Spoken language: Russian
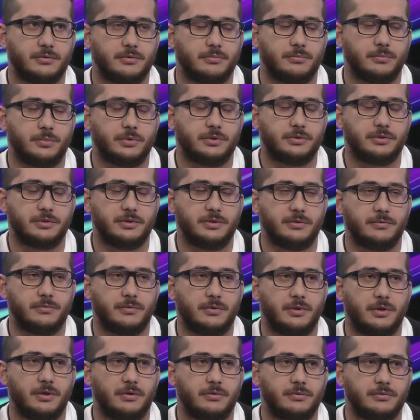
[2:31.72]

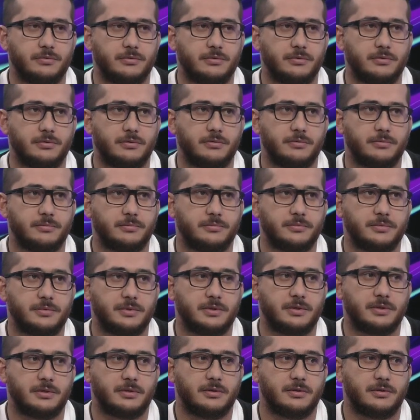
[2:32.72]
Болоневу Алену
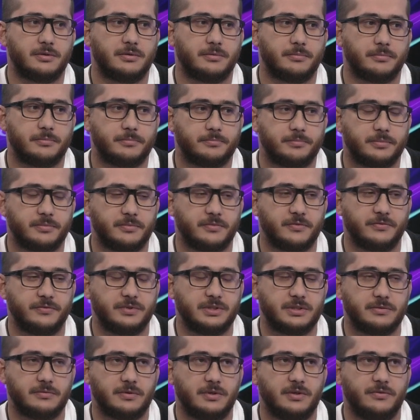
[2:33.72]
а,
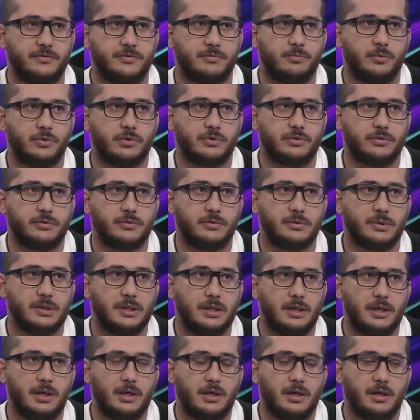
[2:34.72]
вызвали в сборную.
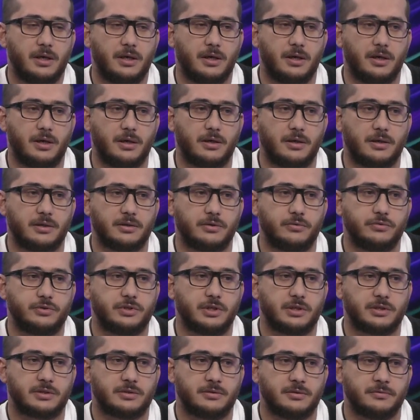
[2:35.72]
Она
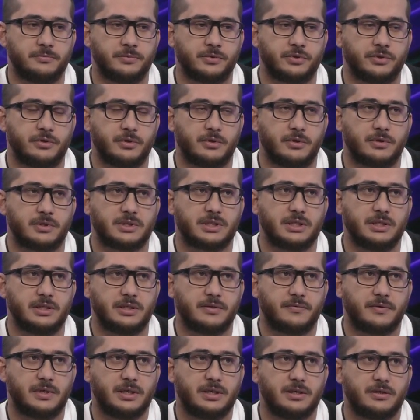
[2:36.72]
участвовала в международных
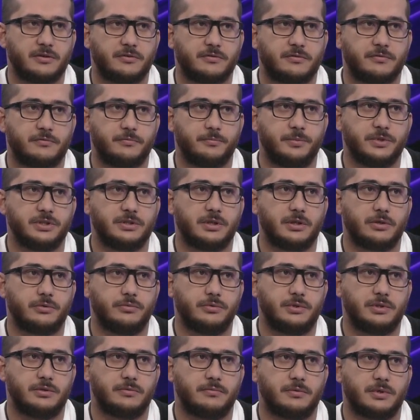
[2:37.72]
соревнованиях в
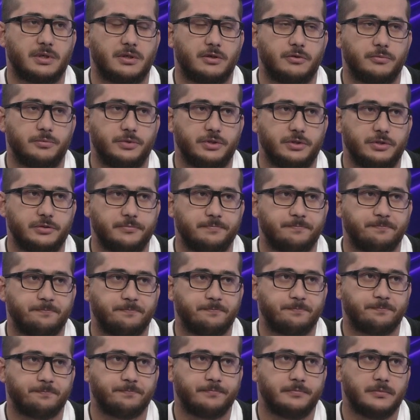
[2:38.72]
Беларуси, в Раубиче.
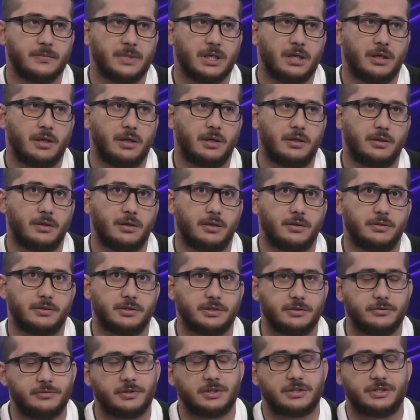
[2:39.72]

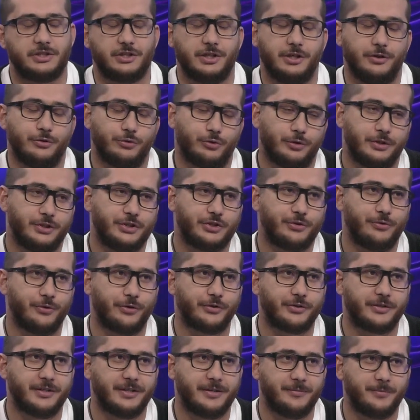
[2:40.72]
Заняла, к сожалению,
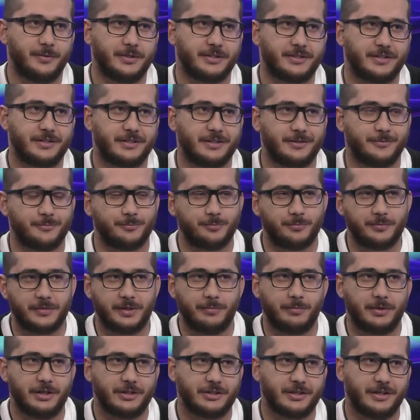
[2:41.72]
четвертое место, там
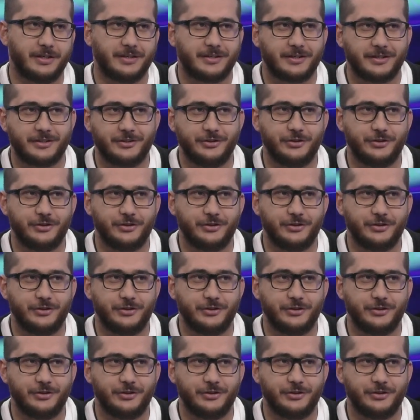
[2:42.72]
небольшая техническая.